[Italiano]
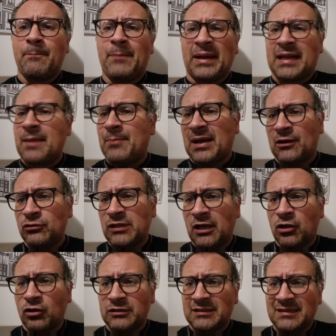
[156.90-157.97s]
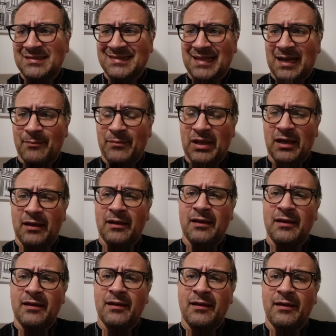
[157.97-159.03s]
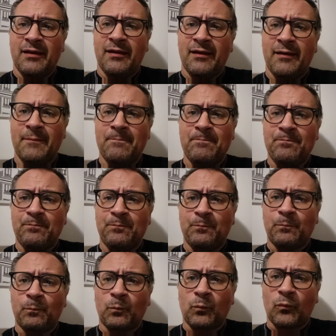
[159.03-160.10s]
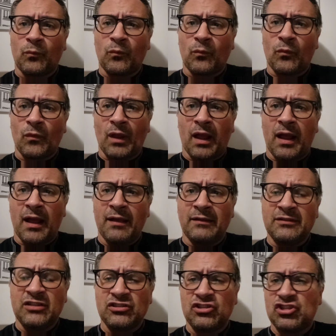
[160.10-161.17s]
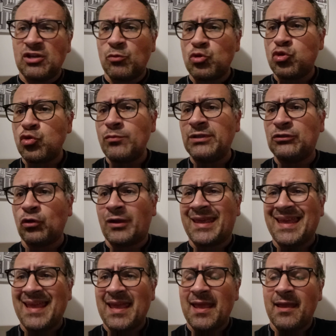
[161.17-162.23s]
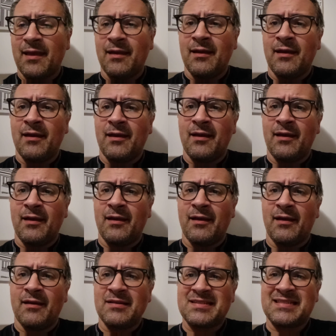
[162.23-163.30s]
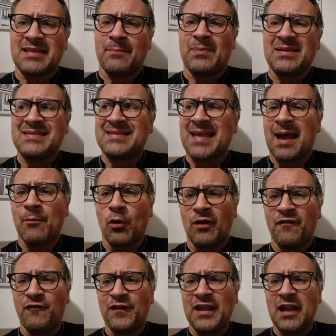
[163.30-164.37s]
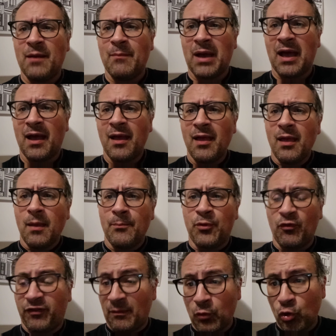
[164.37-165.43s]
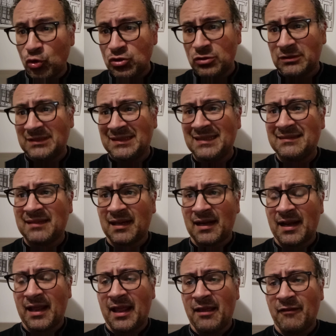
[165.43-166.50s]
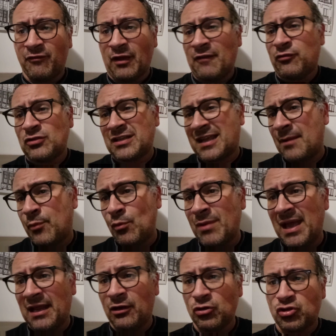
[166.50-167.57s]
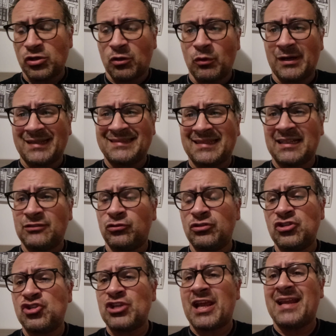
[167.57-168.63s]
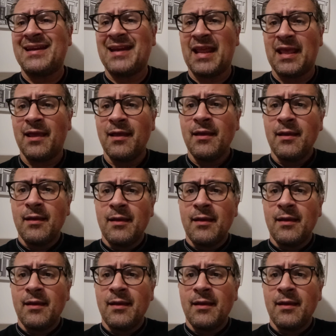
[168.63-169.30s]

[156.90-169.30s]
perché parlo della corda di sabbia? Ehm, diciamo subito che eh, se pensiamo al film più famoso di Dieterle e forse anche il più bello, cioè quel ritratto di Jenny